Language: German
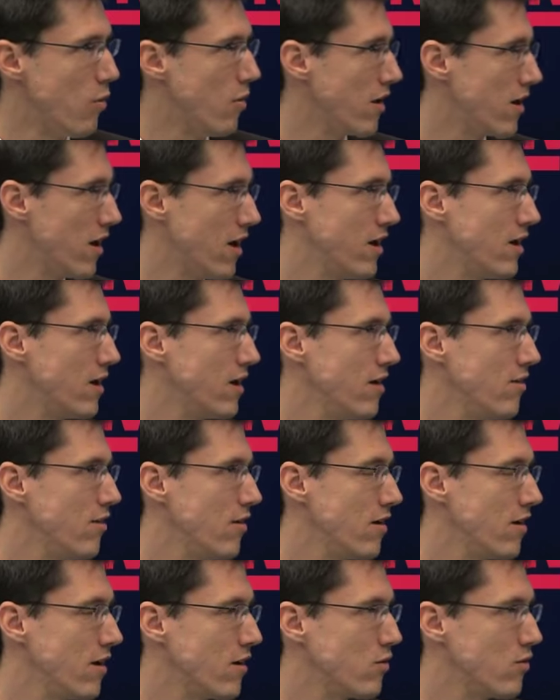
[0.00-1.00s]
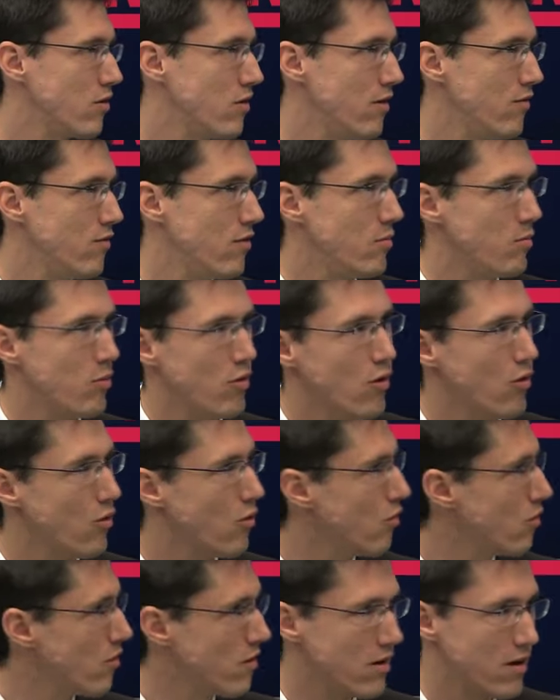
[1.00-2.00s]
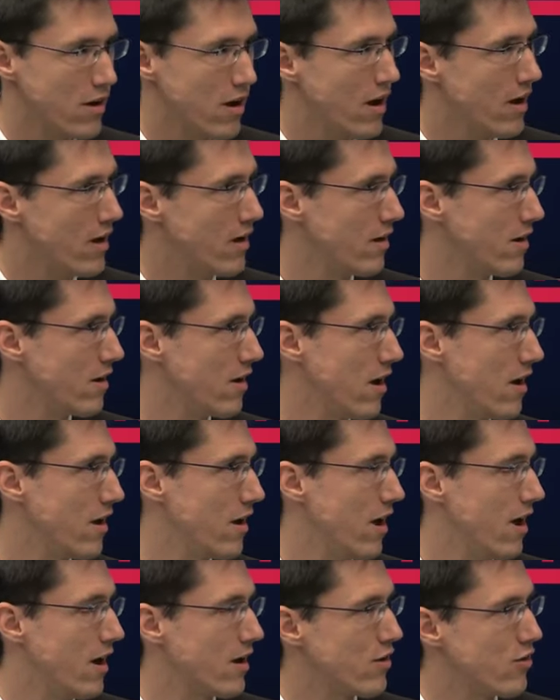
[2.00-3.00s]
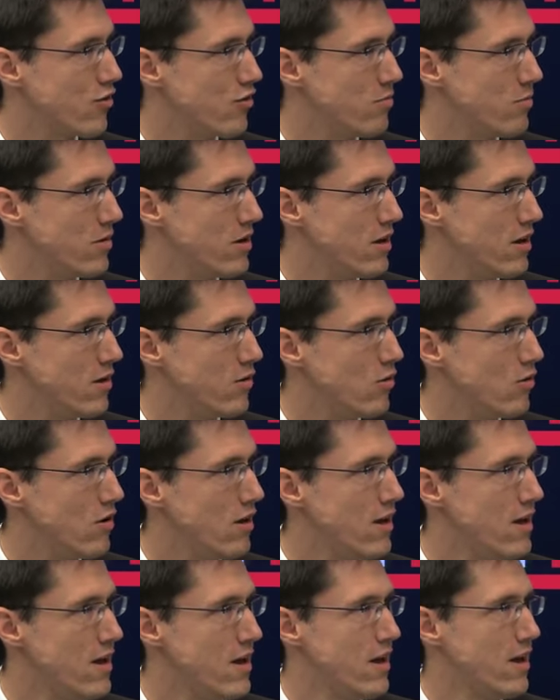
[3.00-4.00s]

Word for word: wo man keine Risiken hat durch Tiefseebohrungen, kein, keine arktischen Bedingungen,